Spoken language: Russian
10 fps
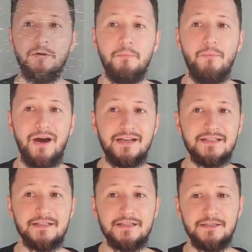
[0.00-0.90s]

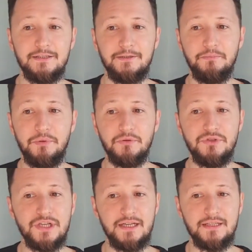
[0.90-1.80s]
Марс, а,
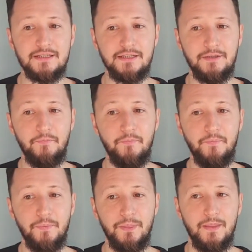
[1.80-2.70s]
получается,
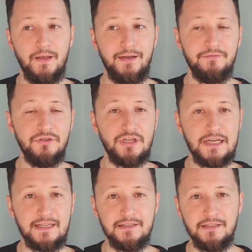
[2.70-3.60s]

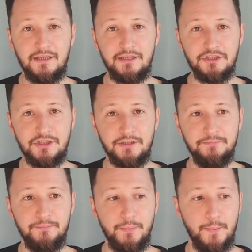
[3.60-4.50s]
отвечает за
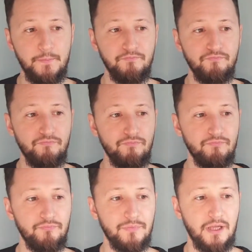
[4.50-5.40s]
наши
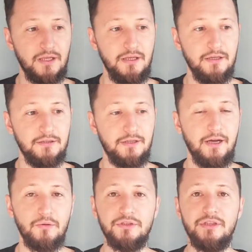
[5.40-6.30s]
такие
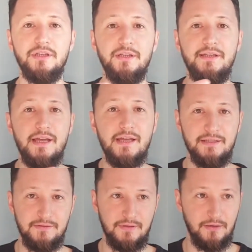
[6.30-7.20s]
короткие
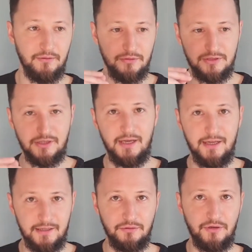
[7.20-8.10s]
действия, вот цели,
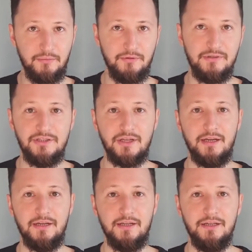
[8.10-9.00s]
которые мы
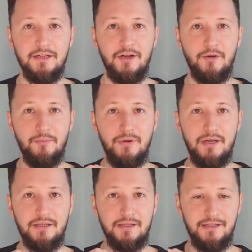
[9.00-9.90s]
выстроили, мы
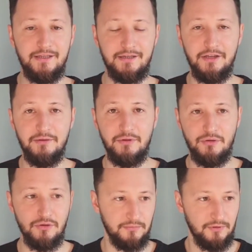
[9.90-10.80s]
и к ним
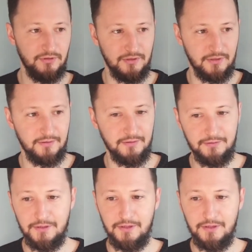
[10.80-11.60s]
идем. То есть э,